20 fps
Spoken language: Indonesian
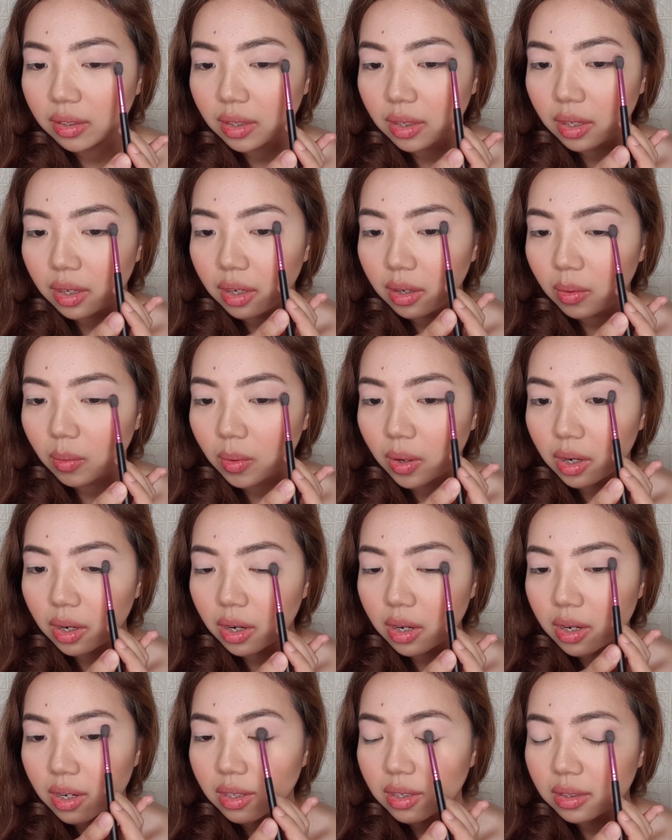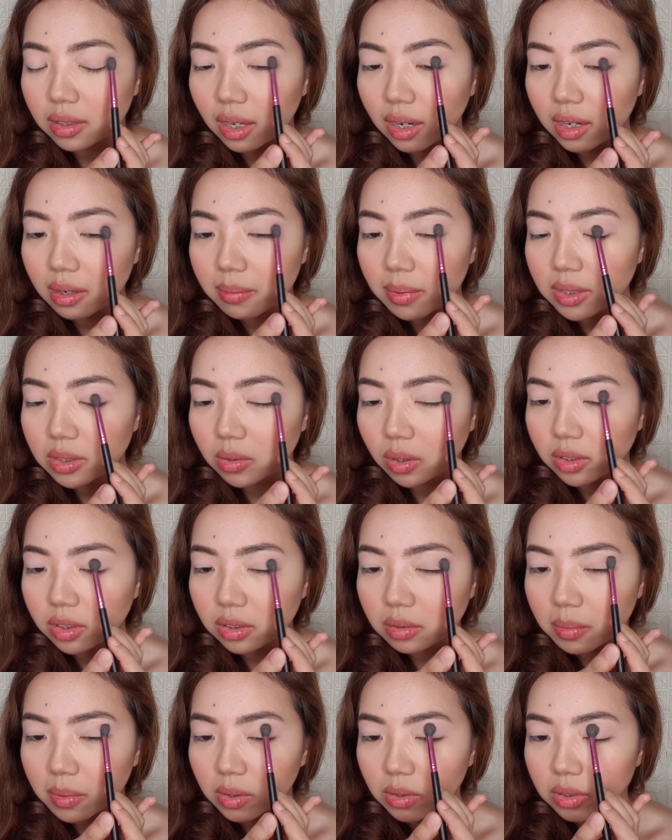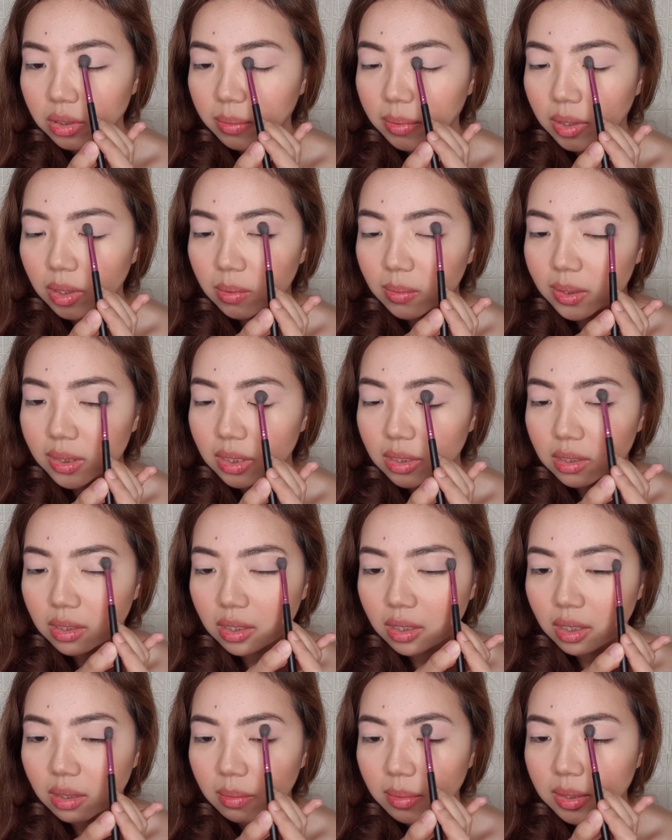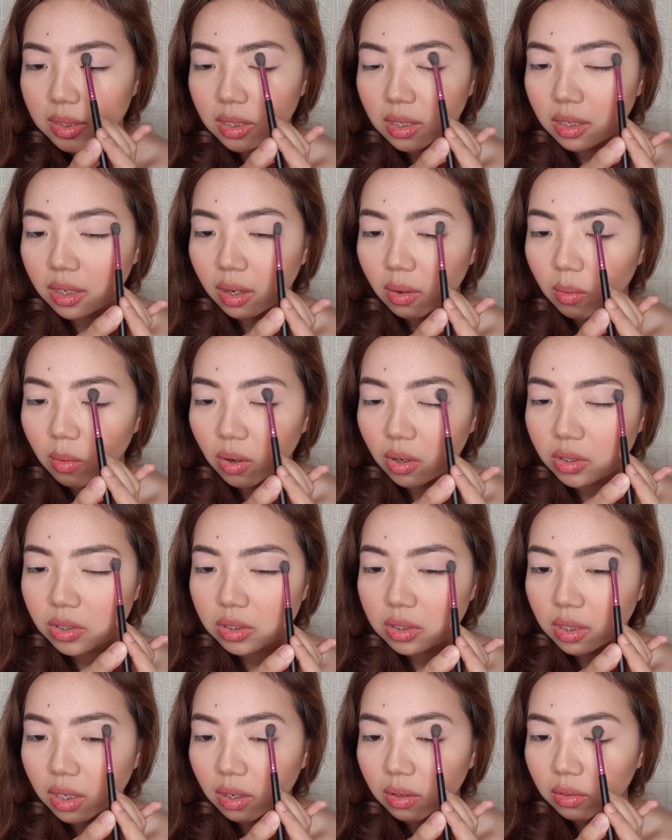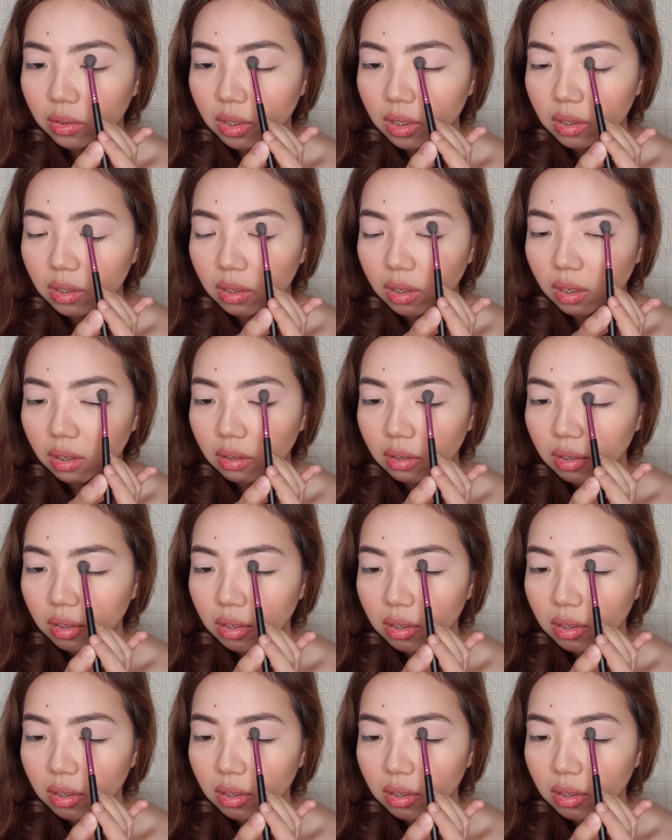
ya warnanya di tangan pas swatches bagus tapi kalau pas di sini kenapa jadi kayak washed out gitu ya